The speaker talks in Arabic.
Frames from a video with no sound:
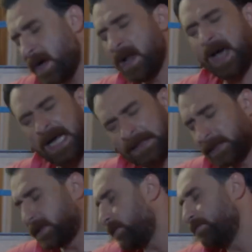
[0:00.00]
خلاص
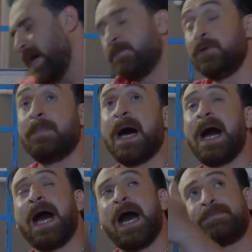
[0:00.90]
محمود
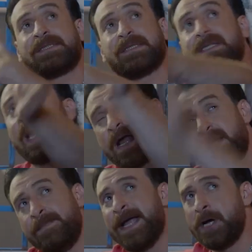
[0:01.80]
بقى عار
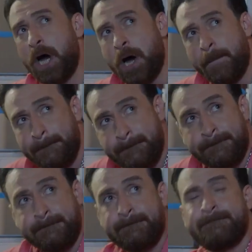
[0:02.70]
بتستعر منه
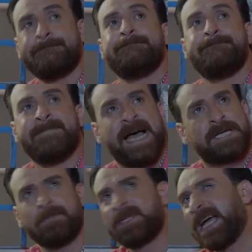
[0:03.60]

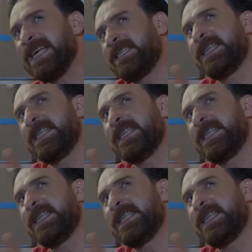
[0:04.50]
ماشي مش عايز